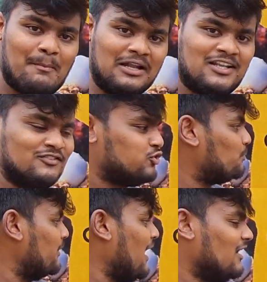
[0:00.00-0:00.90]
மட்டன்
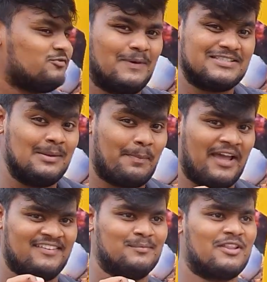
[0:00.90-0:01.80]
சூப்பு அண்ட் ஸ்பெஷல்
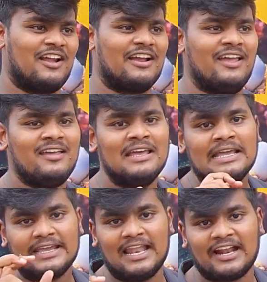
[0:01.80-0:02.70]
பாயசம் தராங்க
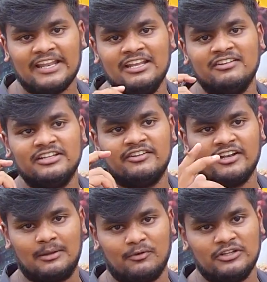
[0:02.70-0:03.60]
எல்லா கடையிலையும் வந்து இது
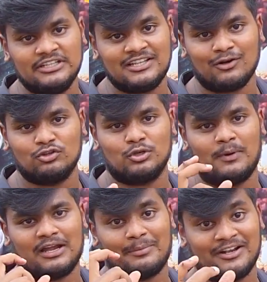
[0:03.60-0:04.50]
வரைக்கும் நம்ம வந்து இதுதான்
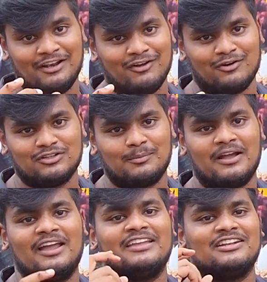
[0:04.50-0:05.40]
கொடுத்துருப்பாங்க பிரெட் அல்வா
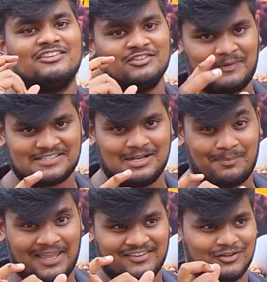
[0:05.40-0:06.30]
கொடுத்துருப்பாங்க இதில் வந்து ஸ்பெஷலாக
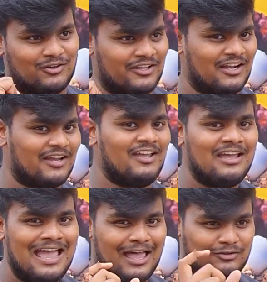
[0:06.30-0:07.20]
பாயசம் கொடுக்குறாங்க
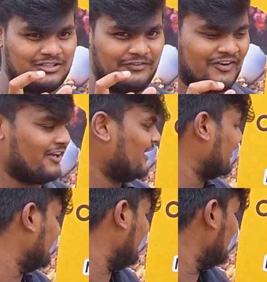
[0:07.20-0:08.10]
அது கொஞ்சம் டிஃப்ரெண்ட்டாக
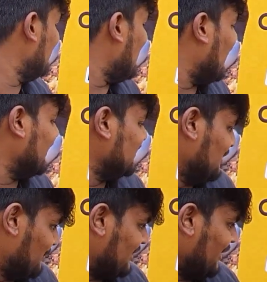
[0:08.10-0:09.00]
இருக்குது
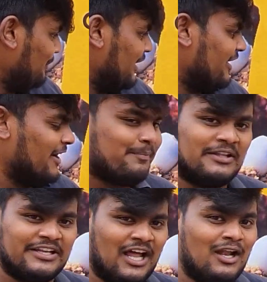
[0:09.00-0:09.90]
அதுக்கடுத்து மட்டன் பிரியாணி ரேட்
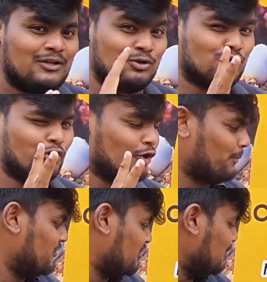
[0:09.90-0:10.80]
பார்த்தீங்கன்னா டூ டுவெண்ட்டி
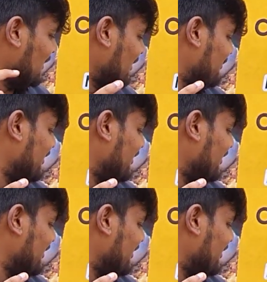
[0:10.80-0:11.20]
ருபீஸ்க்கு வந்து மட்டன்